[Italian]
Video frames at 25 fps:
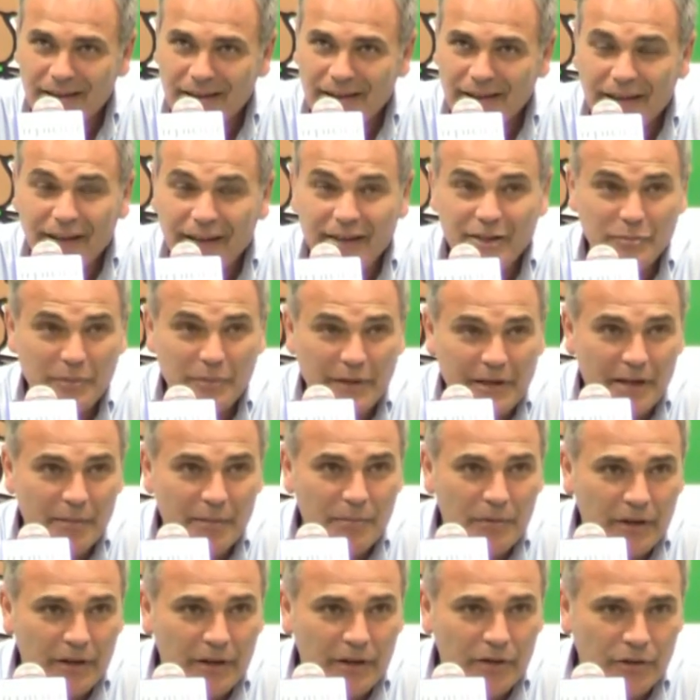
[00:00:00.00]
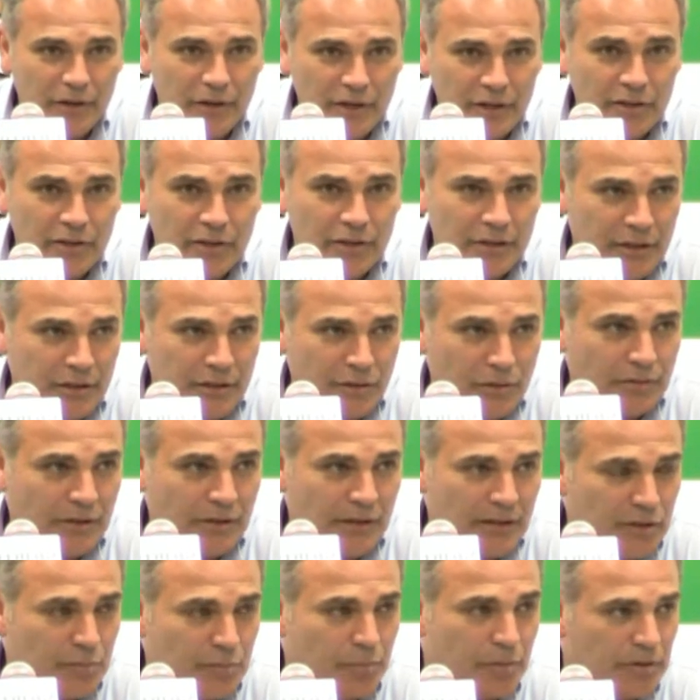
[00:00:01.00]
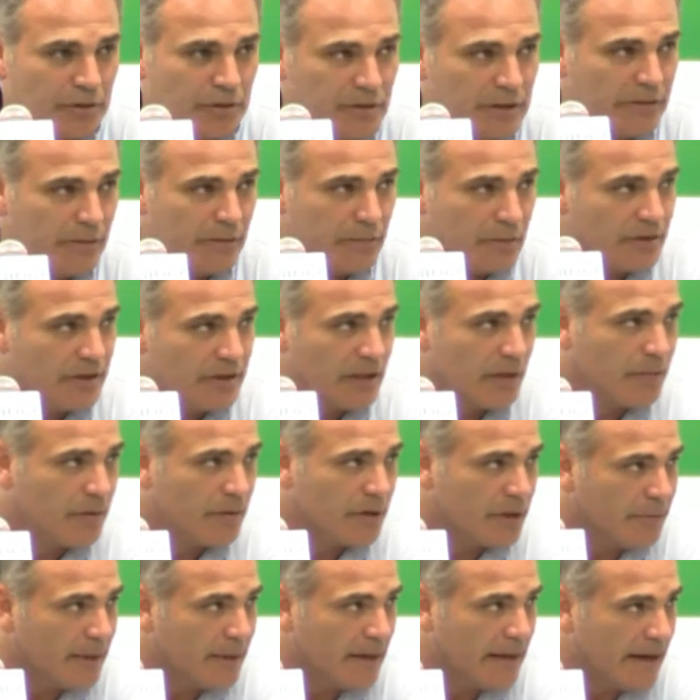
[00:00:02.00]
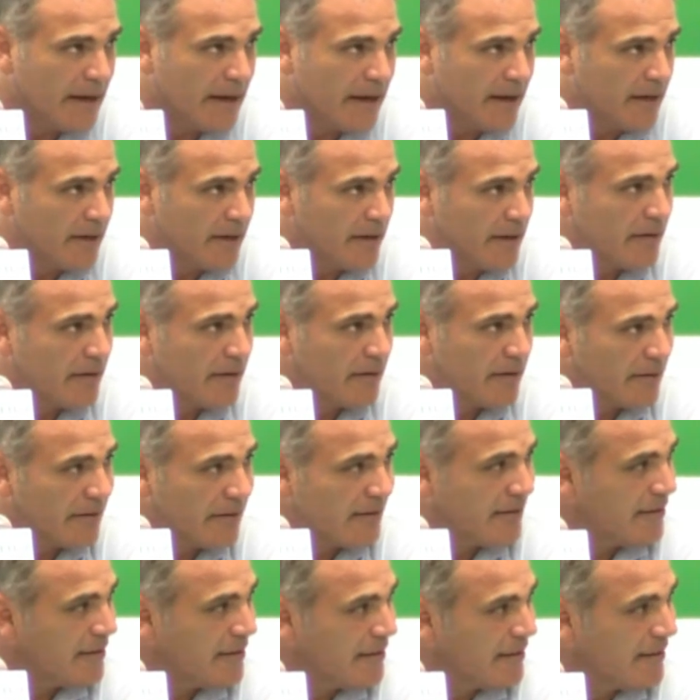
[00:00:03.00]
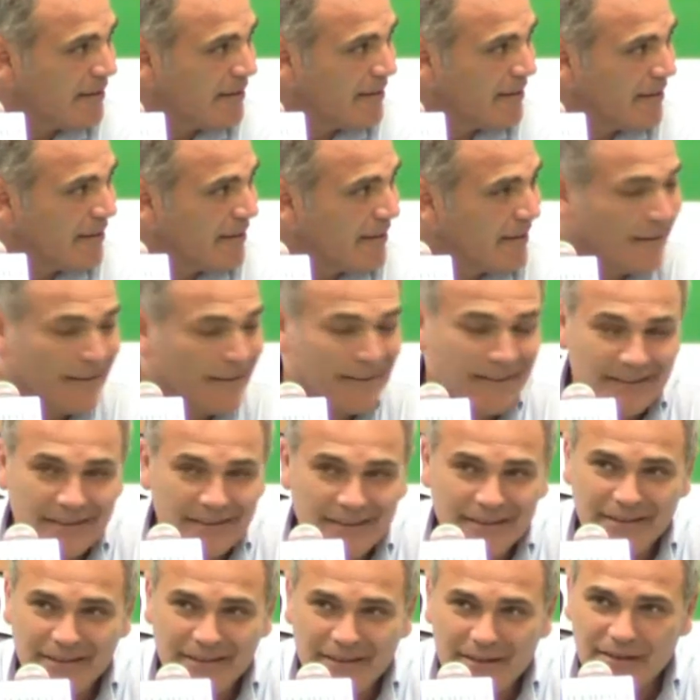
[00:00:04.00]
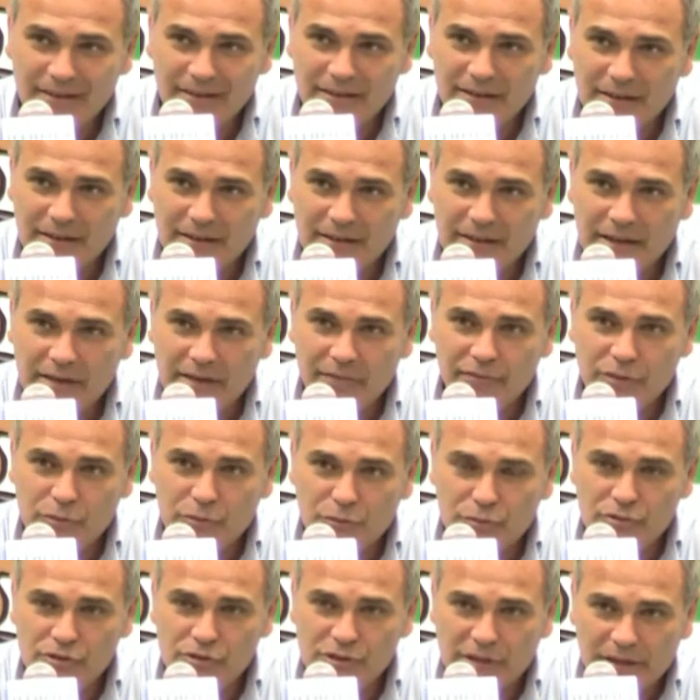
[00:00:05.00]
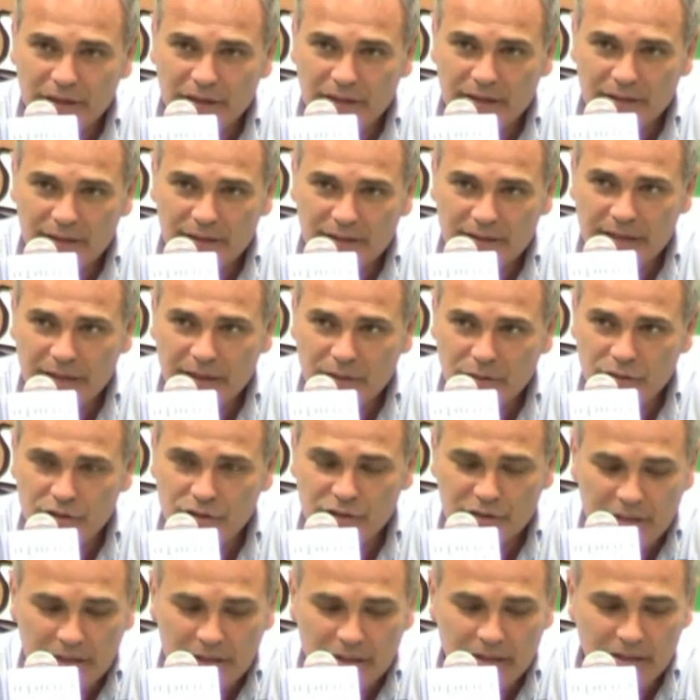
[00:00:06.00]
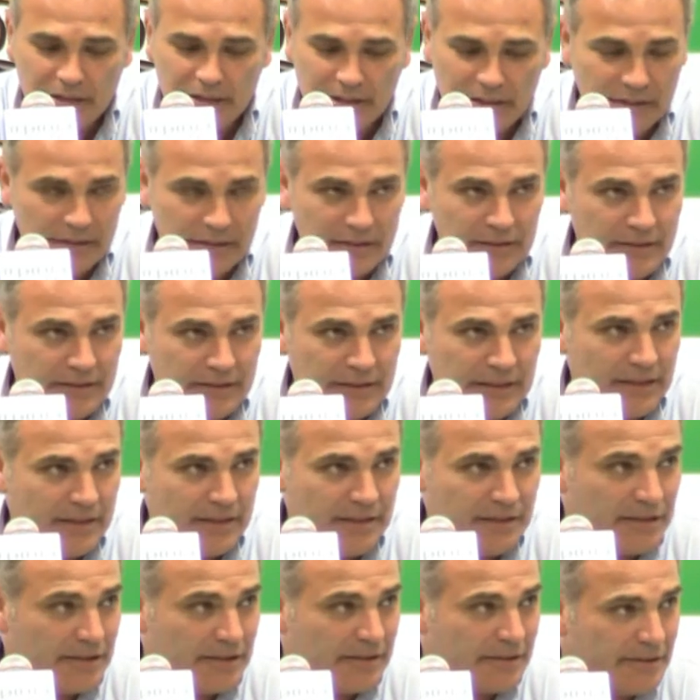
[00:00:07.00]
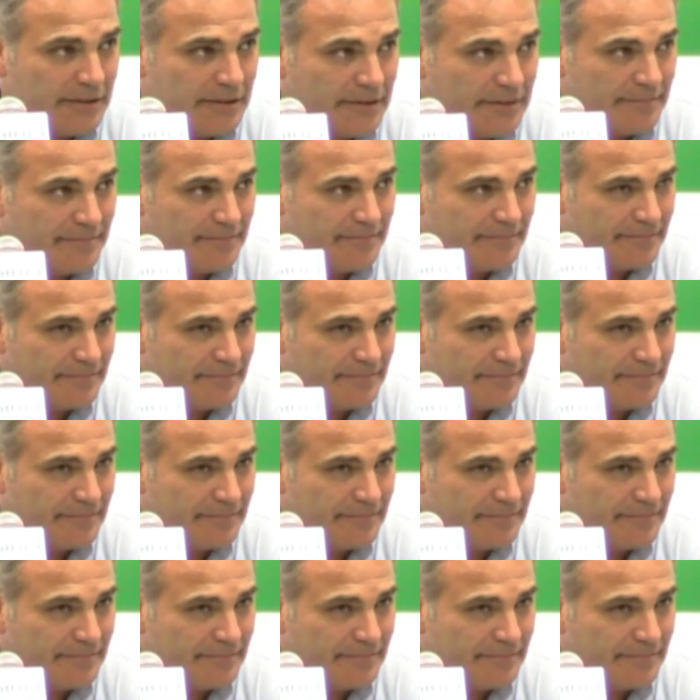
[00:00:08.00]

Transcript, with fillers: Speriamo che con i risultati sportivi possiamo ripagare eh, la fiducia dataci dall'azienda.